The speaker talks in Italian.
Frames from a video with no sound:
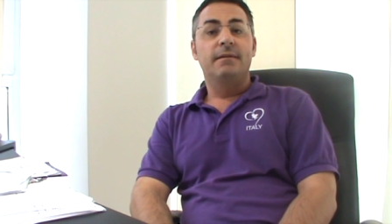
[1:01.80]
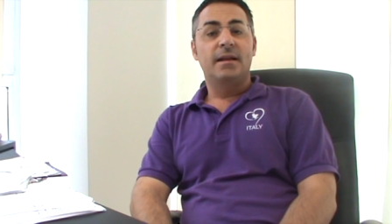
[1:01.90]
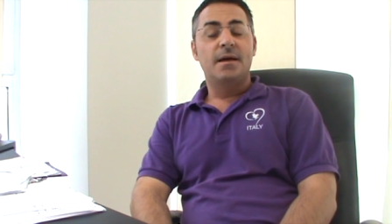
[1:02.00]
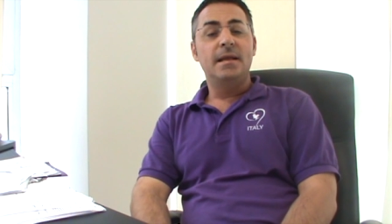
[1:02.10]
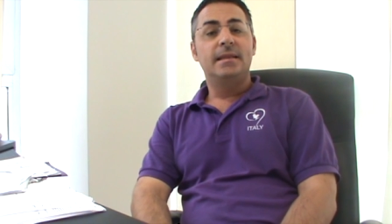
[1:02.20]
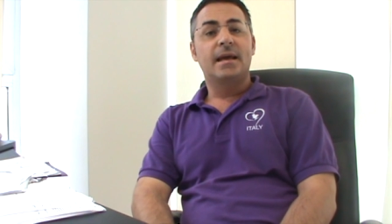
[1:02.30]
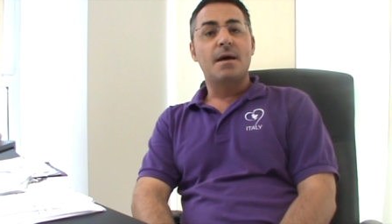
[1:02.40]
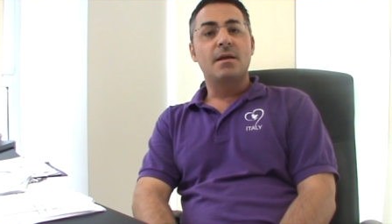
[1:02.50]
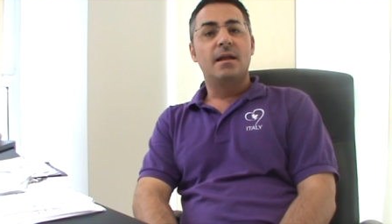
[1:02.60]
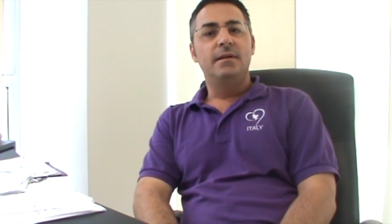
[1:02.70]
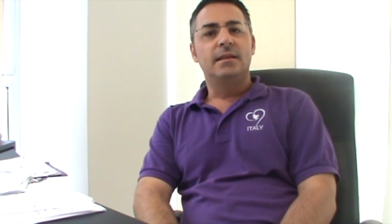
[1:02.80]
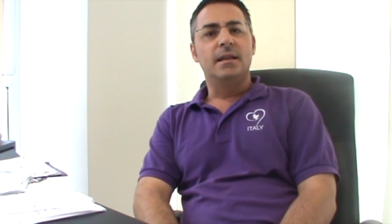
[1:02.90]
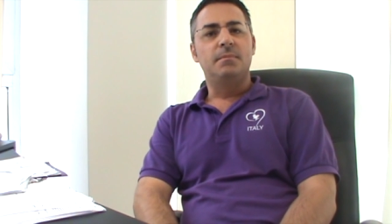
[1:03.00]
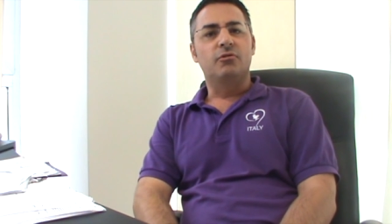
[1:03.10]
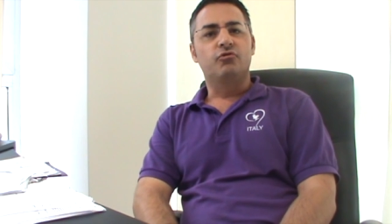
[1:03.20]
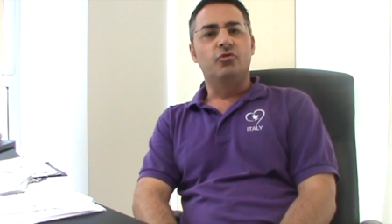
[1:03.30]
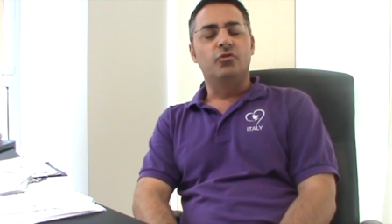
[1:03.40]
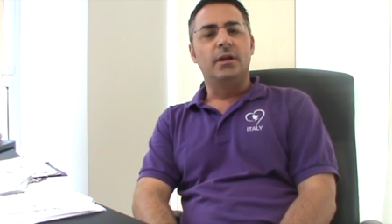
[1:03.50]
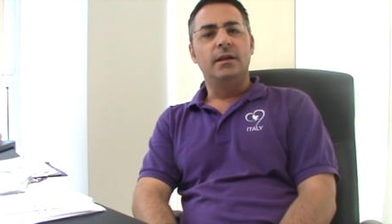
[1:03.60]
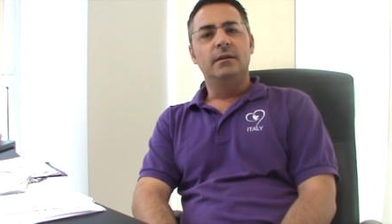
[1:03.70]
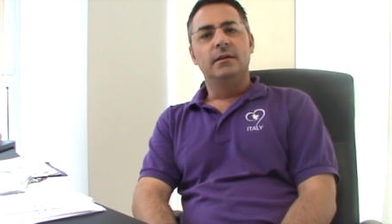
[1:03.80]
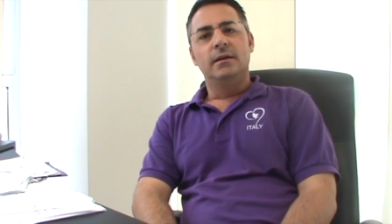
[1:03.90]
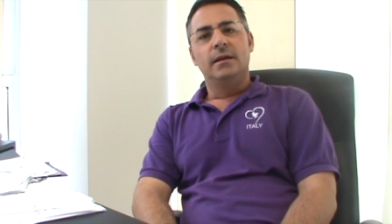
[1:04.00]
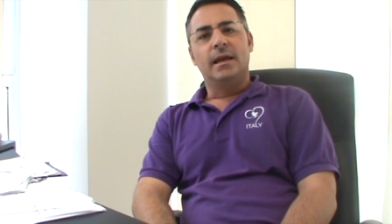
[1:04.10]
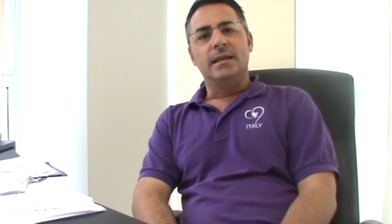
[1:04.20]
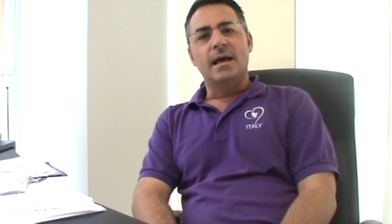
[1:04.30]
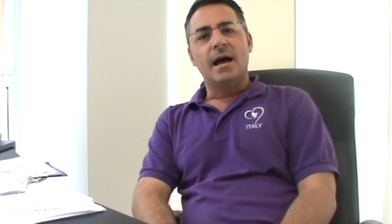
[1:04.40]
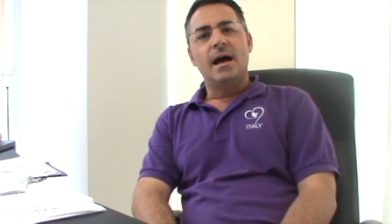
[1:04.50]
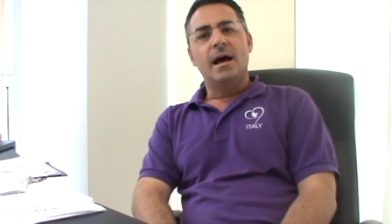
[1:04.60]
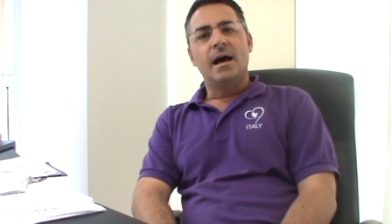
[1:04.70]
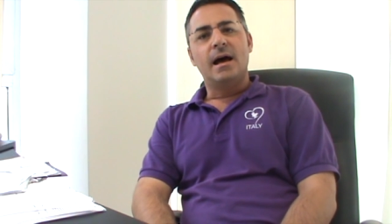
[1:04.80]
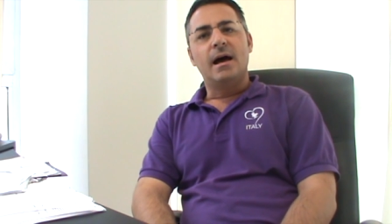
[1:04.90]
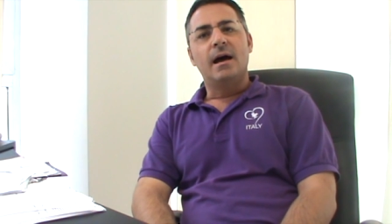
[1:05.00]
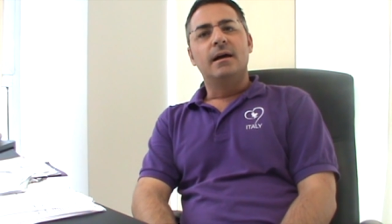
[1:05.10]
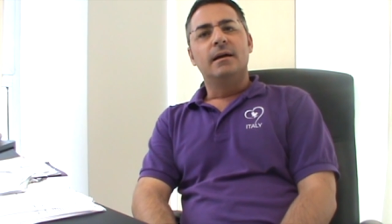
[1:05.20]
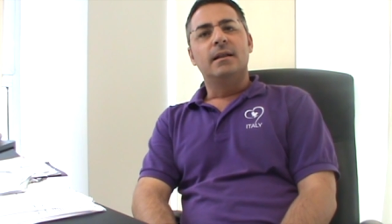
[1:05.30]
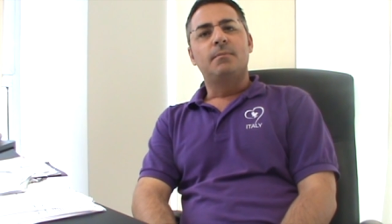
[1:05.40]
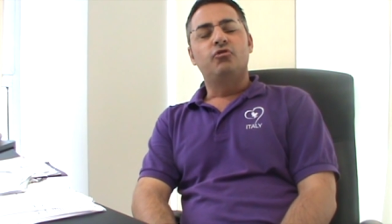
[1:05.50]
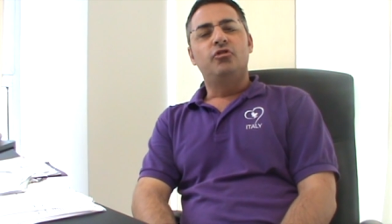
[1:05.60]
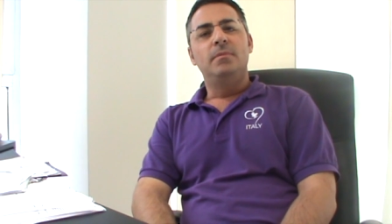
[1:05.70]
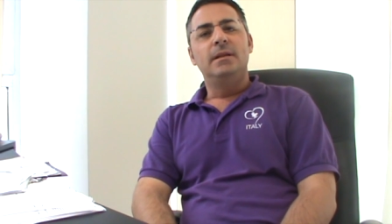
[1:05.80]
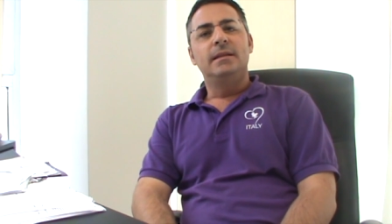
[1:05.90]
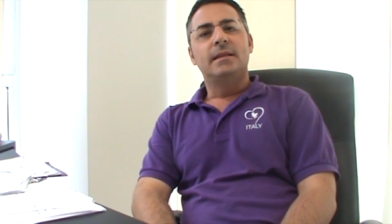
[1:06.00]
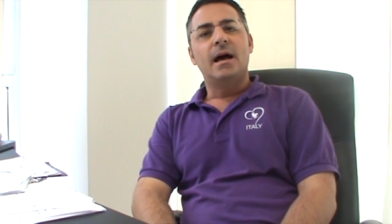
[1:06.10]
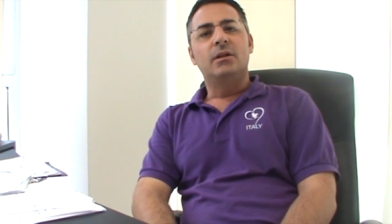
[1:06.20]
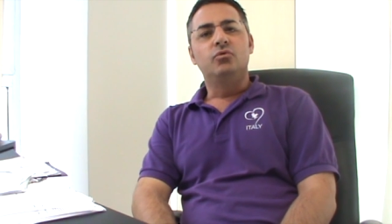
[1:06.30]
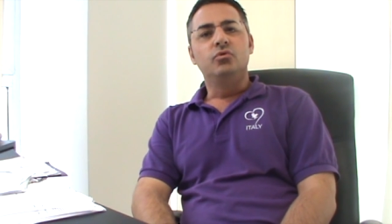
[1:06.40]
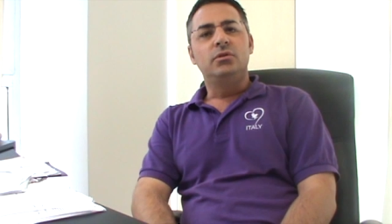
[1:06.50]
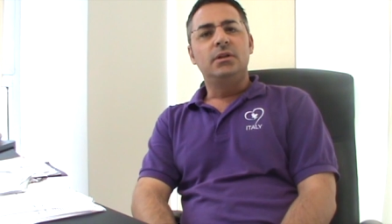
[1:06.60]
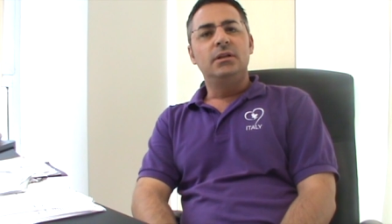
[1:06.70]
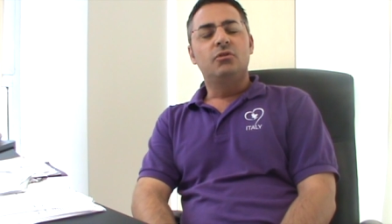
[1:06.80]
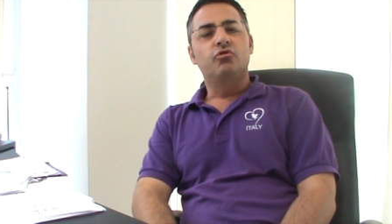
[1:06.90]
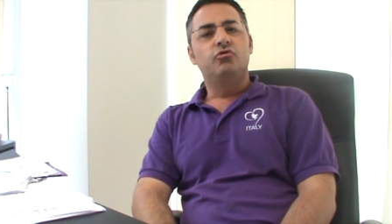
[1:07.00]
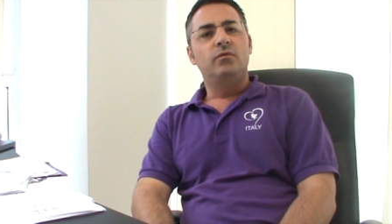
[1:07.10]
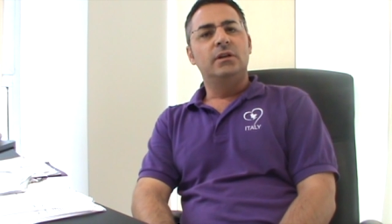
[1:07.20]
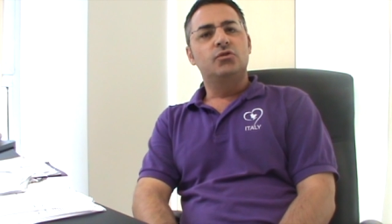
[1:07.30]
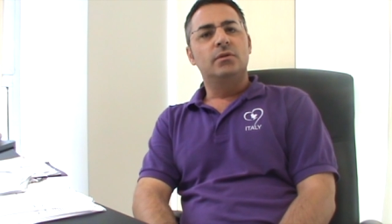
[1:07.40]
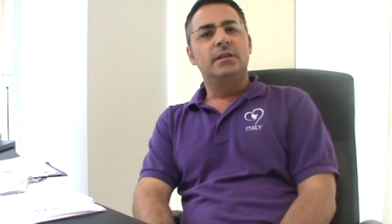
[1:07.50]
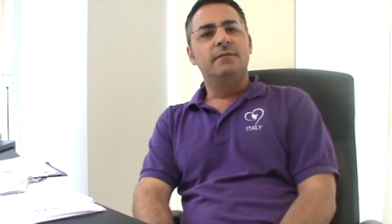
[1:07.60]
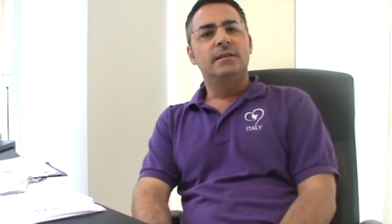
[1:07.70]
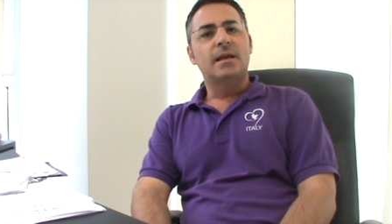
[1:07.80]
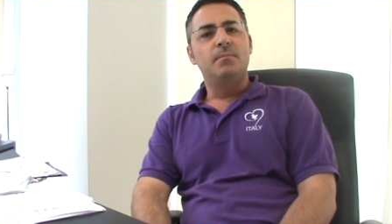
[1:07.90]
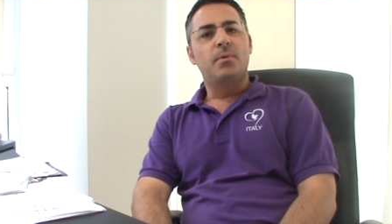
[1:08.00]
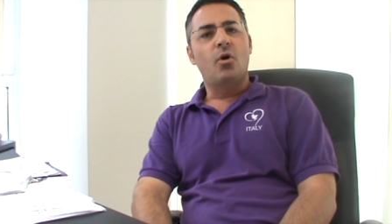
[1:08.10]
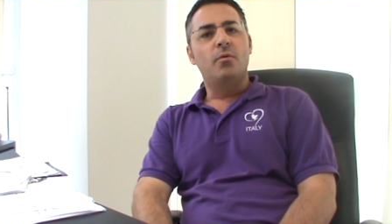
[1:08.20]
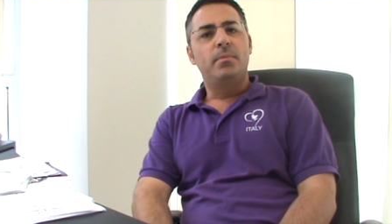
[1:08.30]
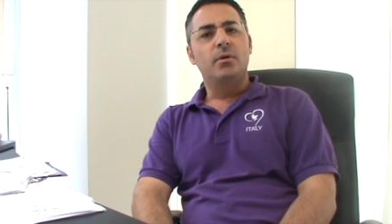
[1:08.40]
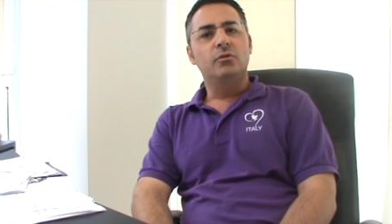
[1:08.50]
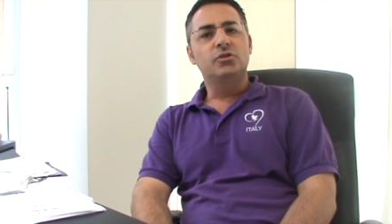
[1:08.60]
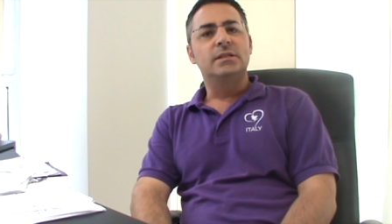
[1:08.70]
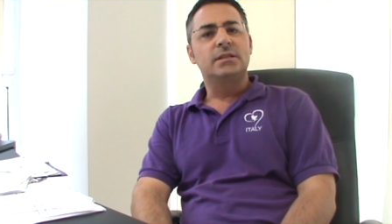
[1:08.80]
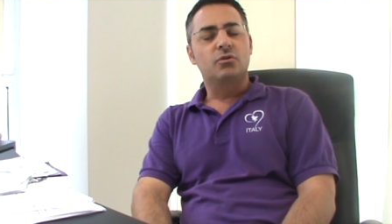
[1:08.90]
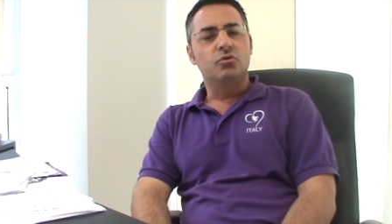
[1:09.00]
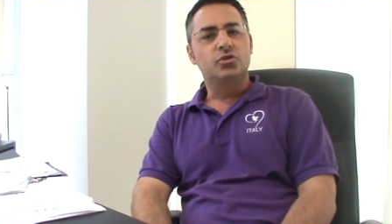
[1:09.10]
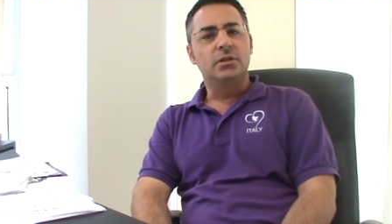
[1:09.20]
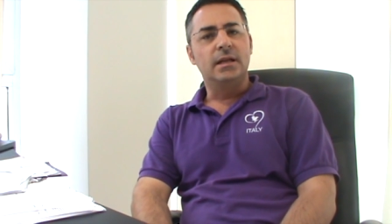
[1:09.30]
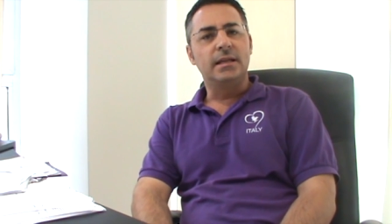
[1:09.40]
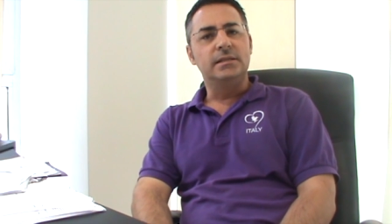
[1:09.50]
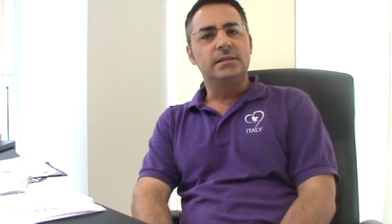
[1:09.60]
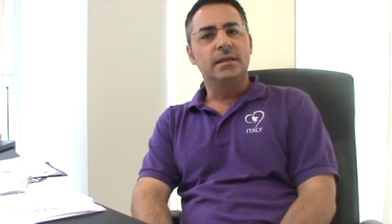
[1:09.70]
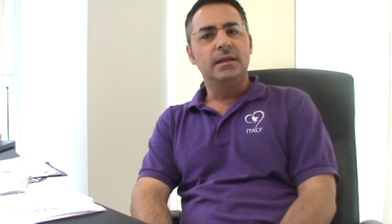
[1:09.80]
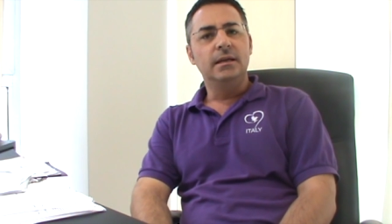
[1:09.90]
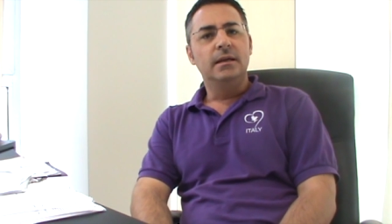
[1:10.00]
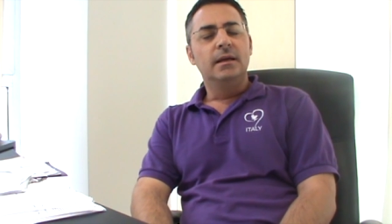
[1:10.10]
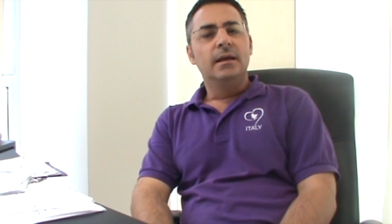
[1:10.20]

che veramente cambia la vita alle persone, che dà la possibilità a tutti di costruirsi un'attività in proprio, senza costi né rischi,